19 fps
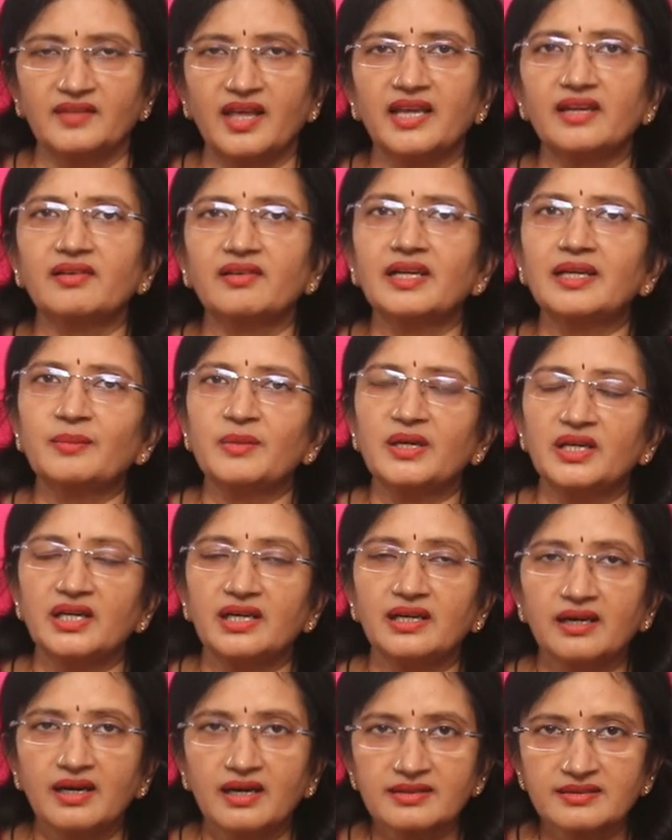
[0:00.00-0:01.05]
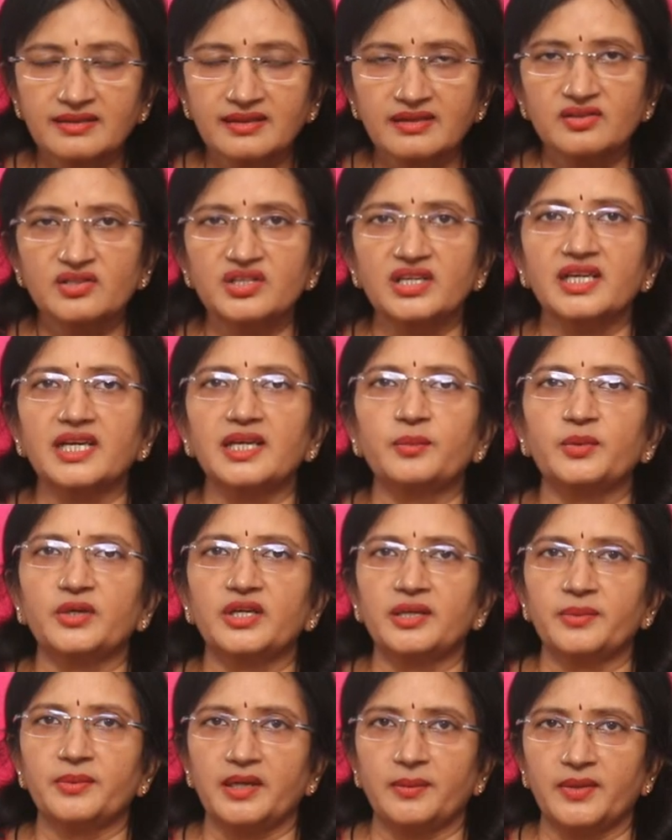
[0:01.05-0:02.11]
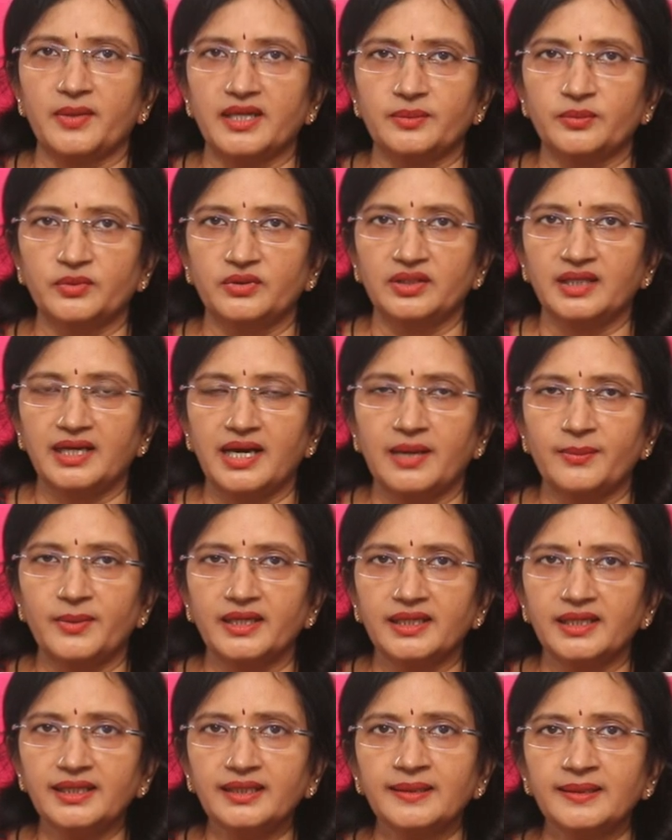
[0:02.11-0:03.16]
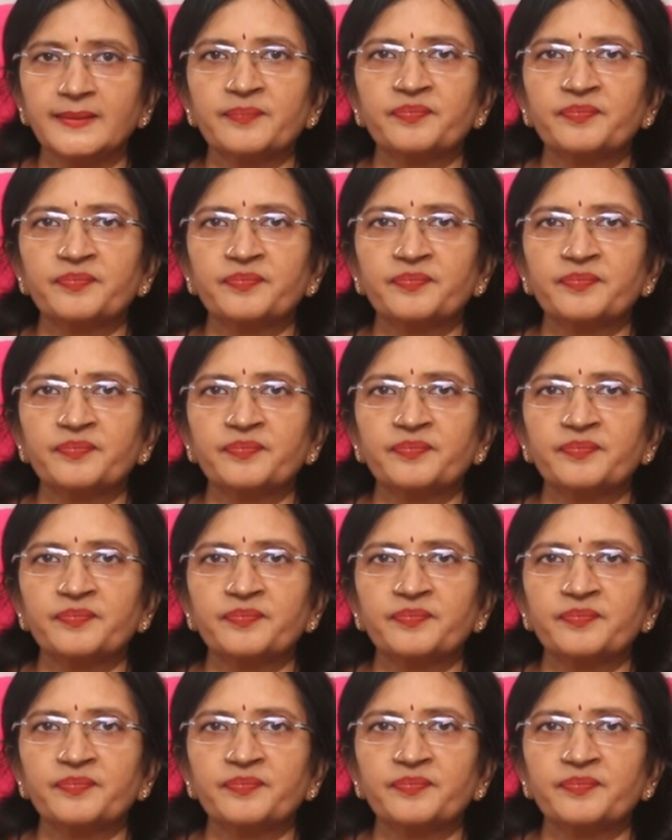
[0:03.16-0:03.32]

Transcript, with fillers: దానివల్ల మీకు ఇంకా స్కిన్ డ్రై అయిపోయే ప్రమాదం ఉంది కాబట్టి